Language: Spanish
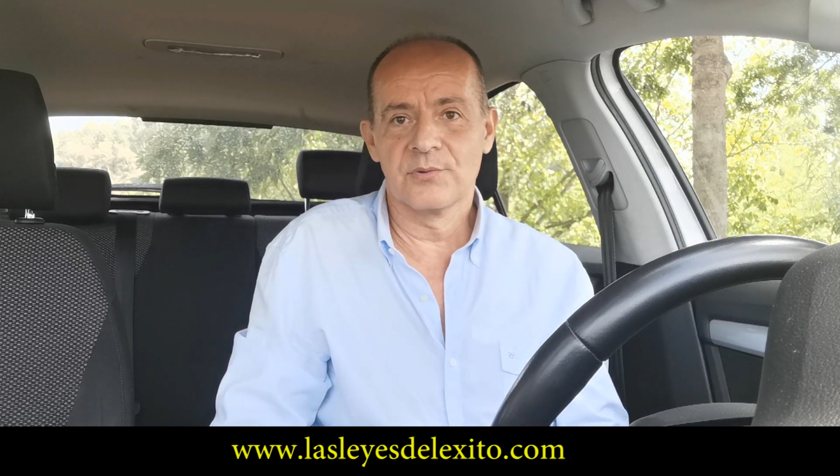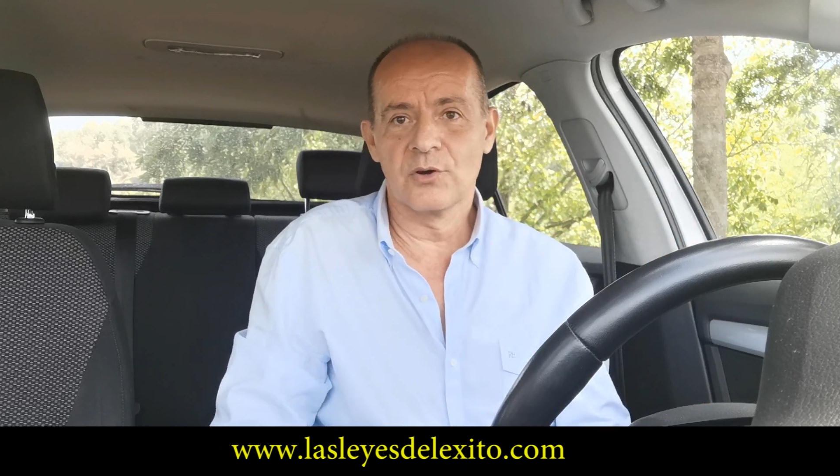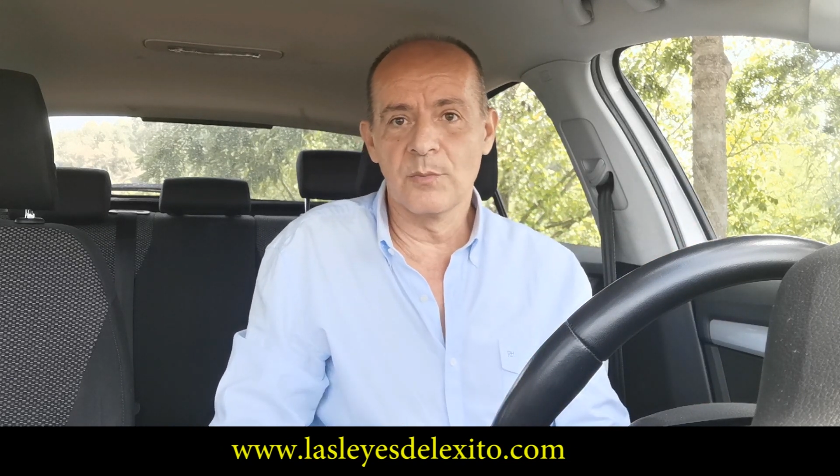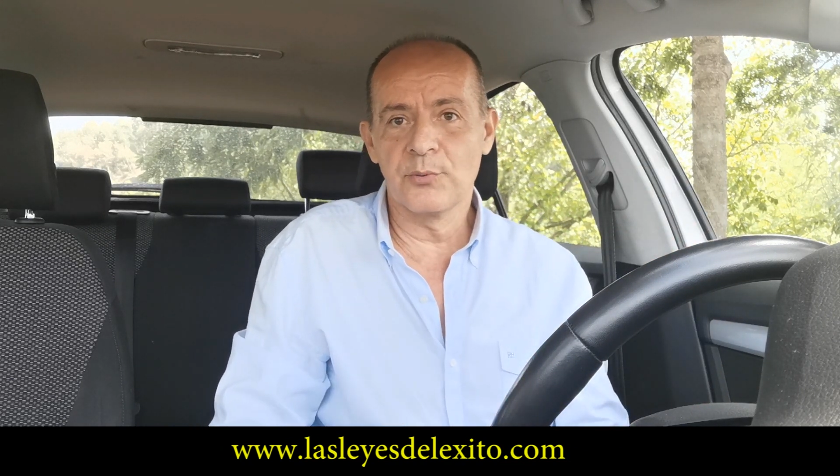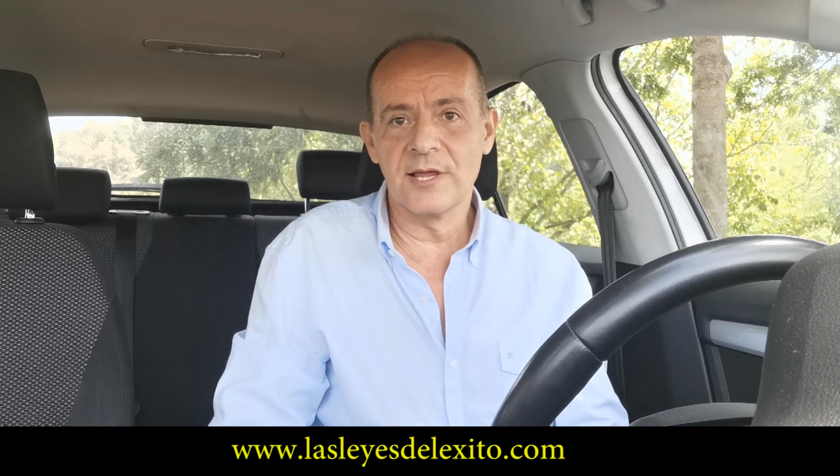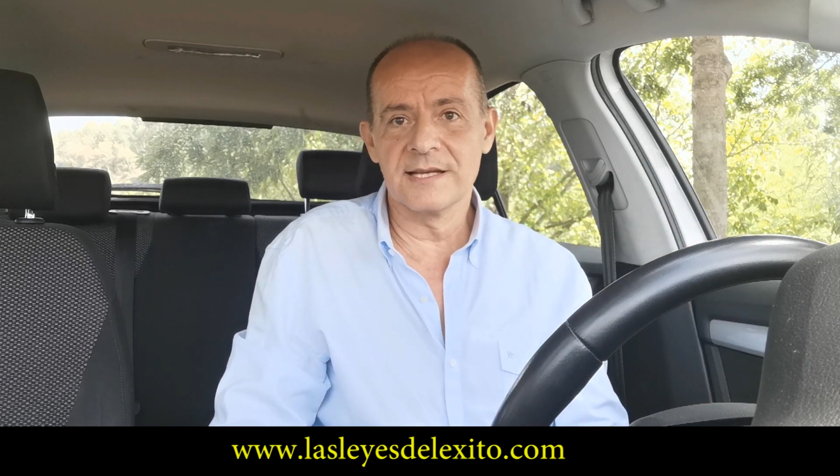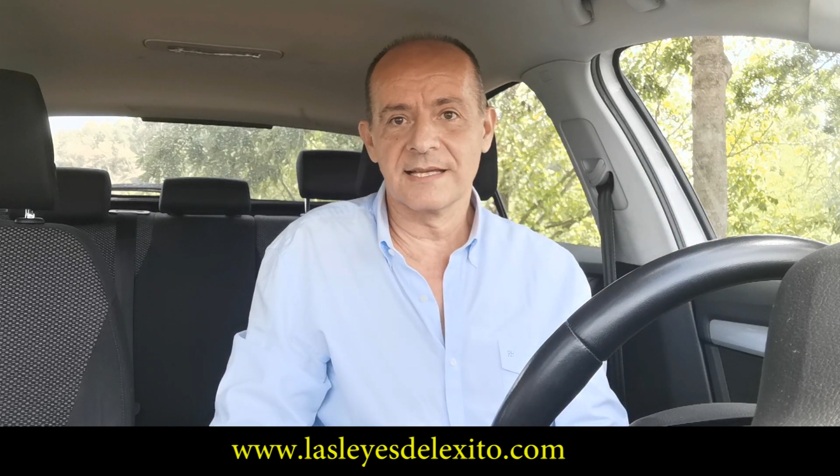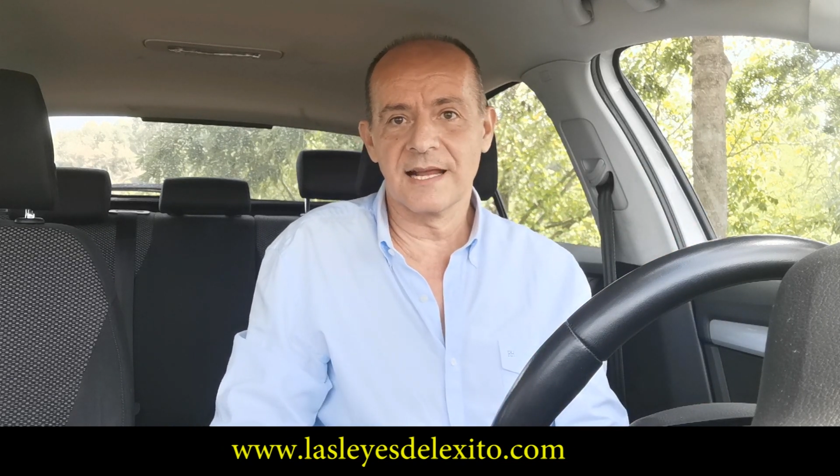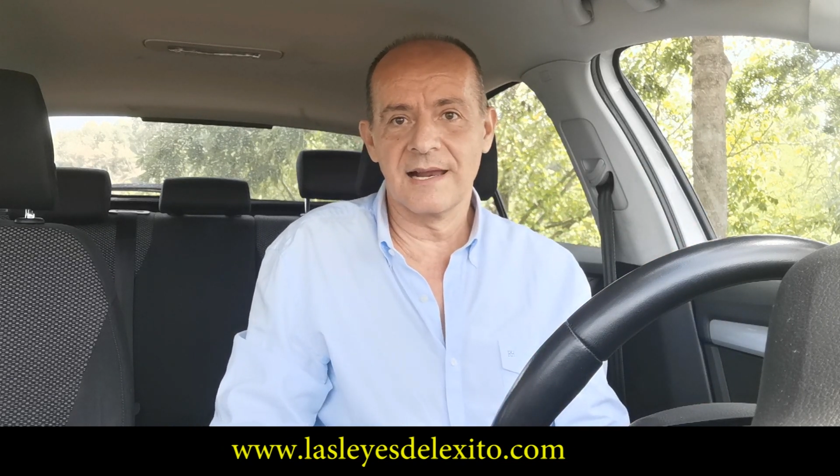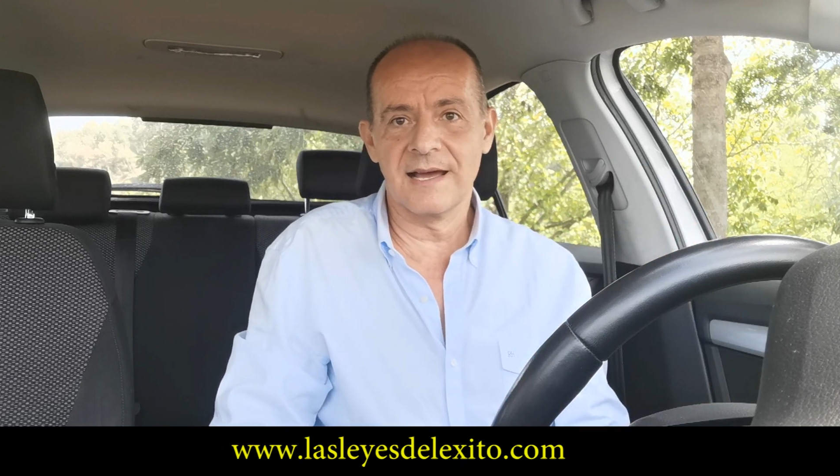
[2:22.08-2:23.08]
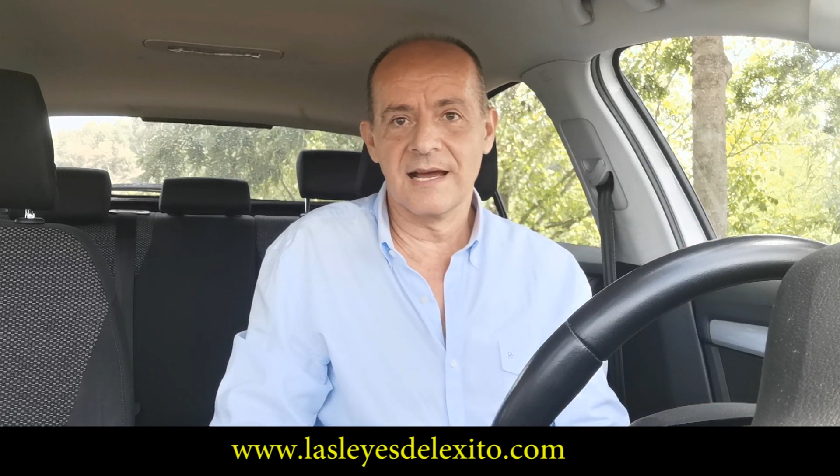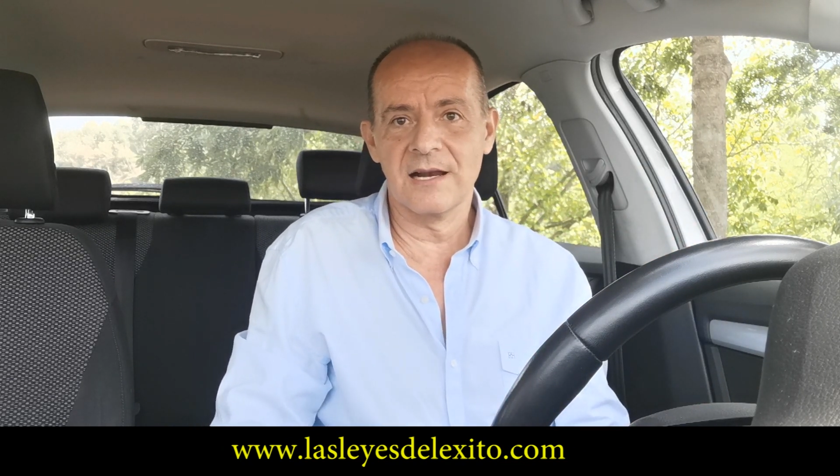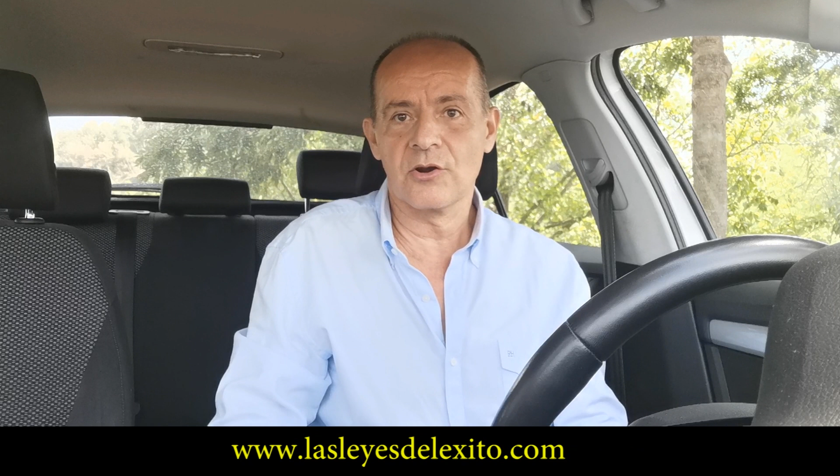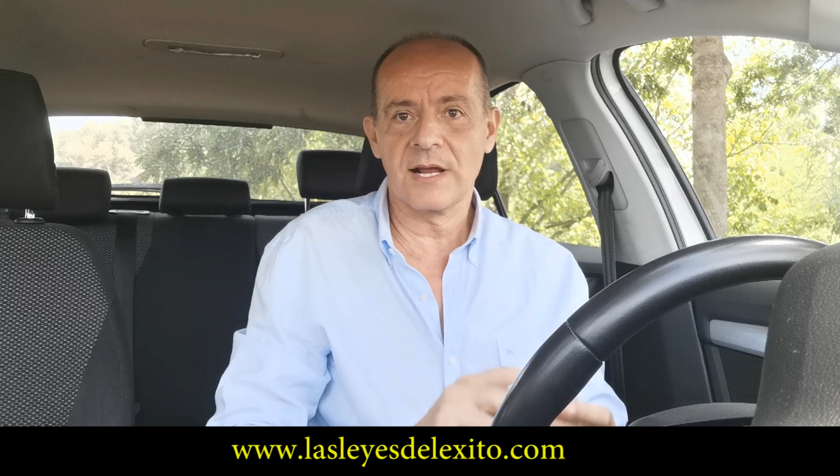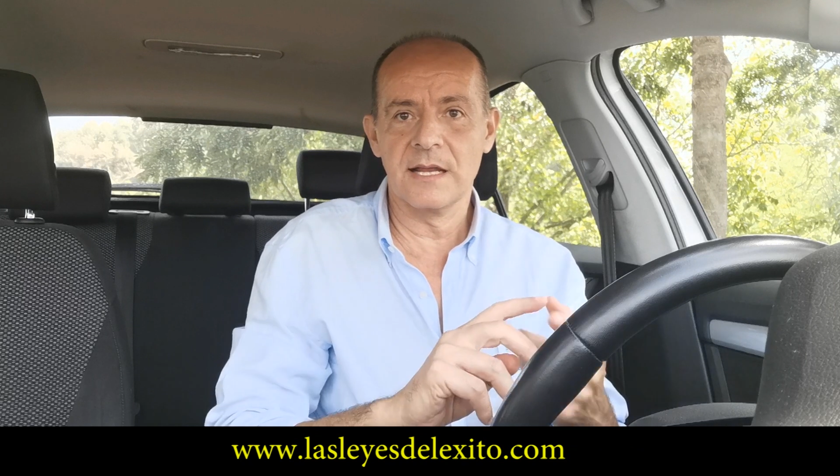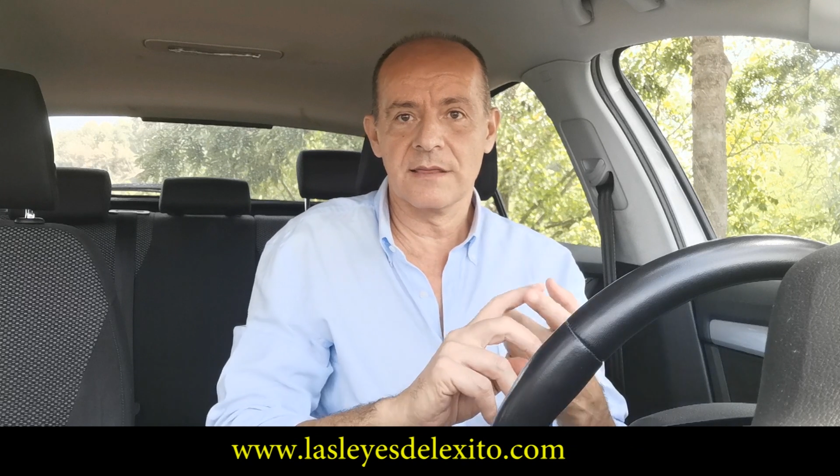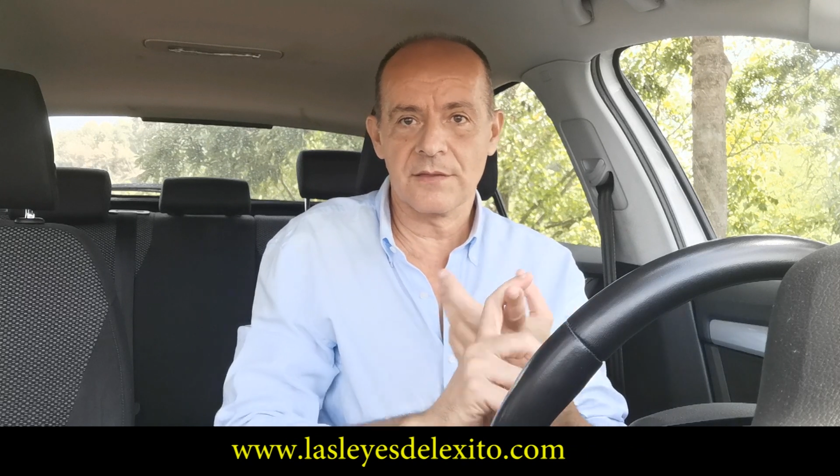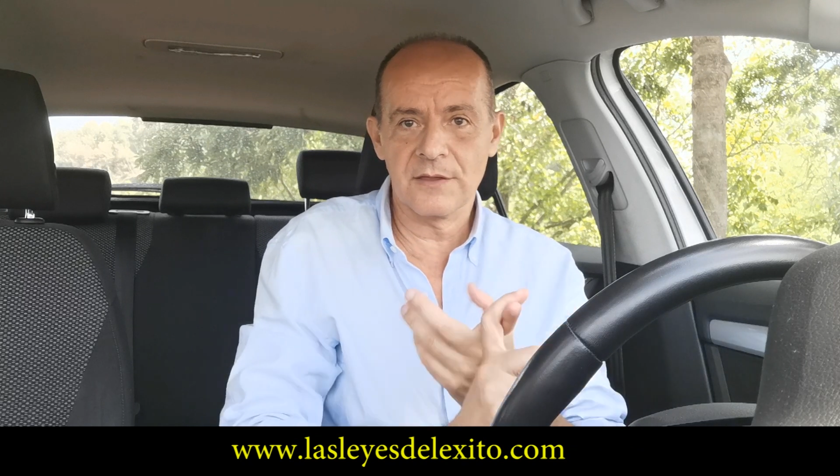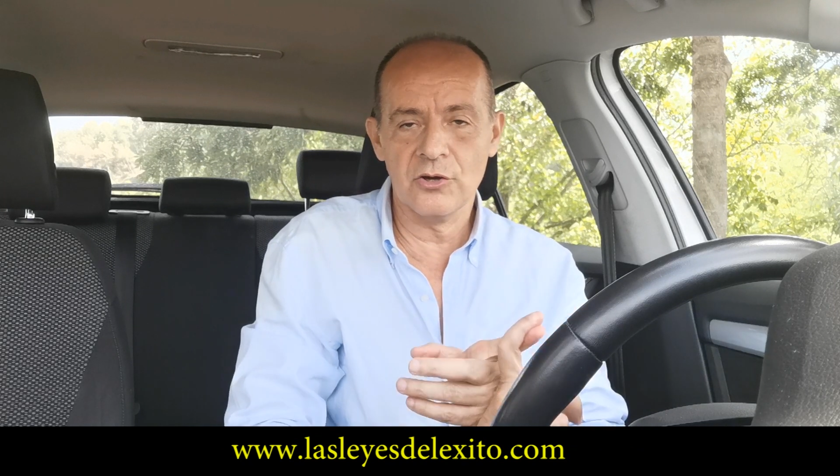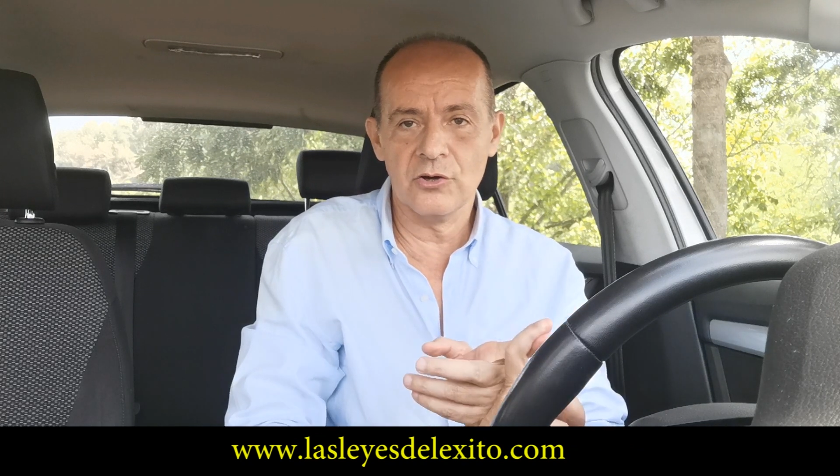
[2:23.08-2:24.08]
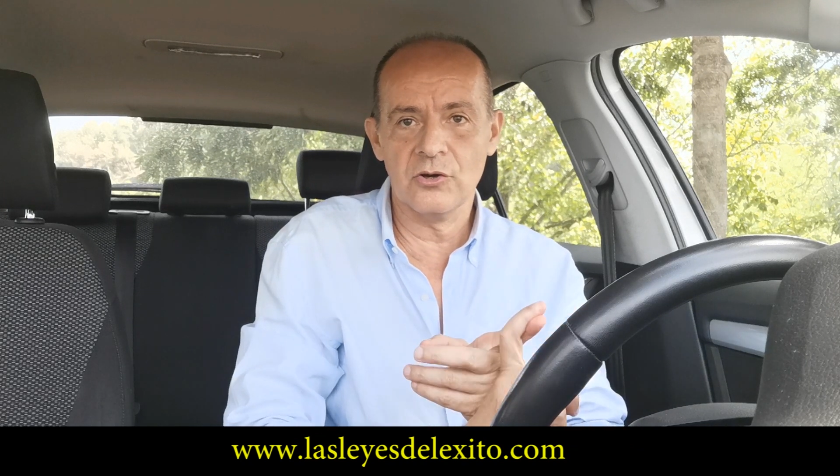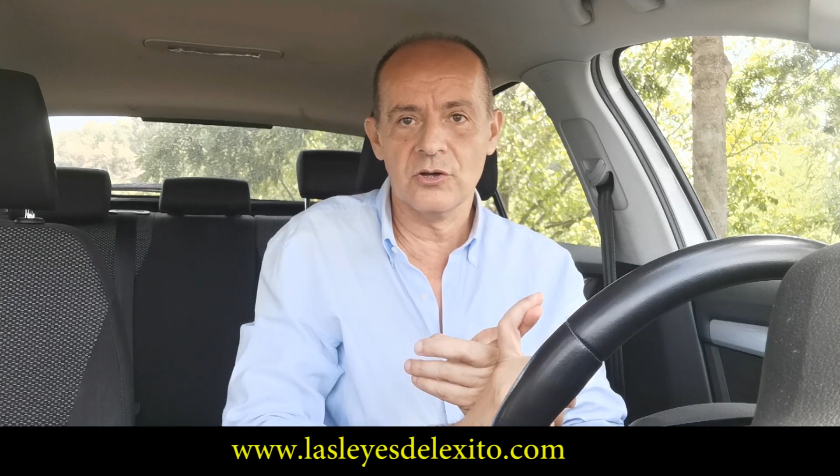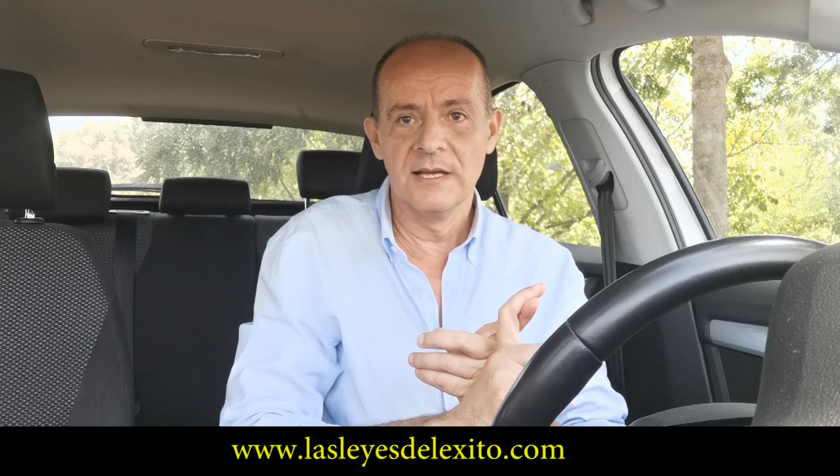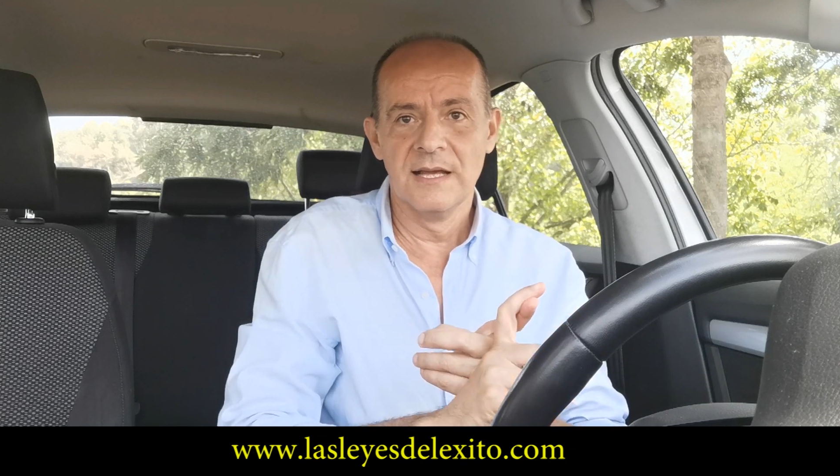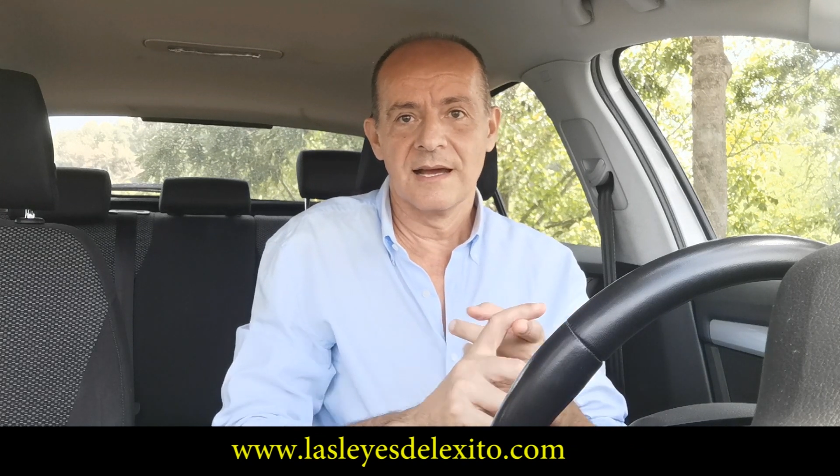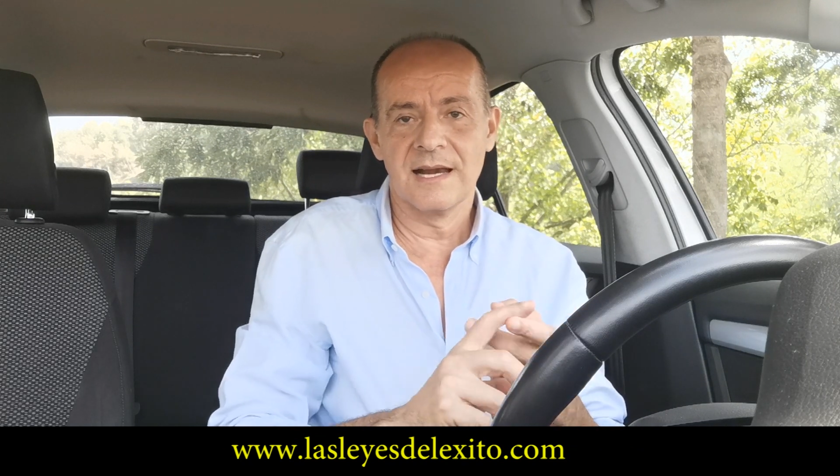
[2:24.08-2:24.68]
como puede ser la, la organización,